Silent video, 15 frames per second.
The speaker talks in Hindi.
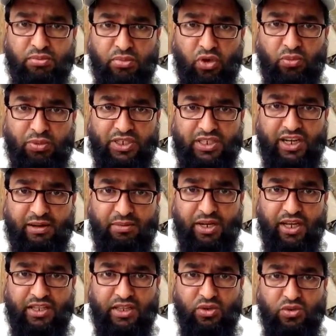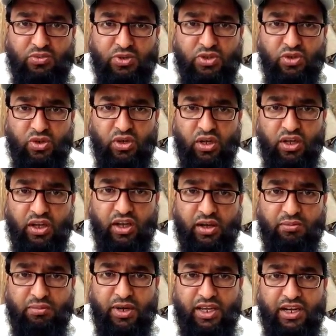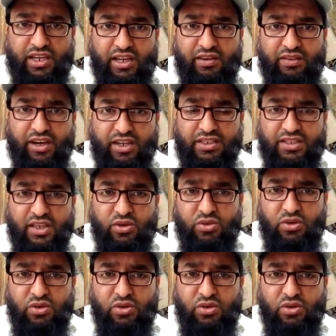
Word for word: वो बछड़ा बनाए था उस बीच जो मारी आवाज़ था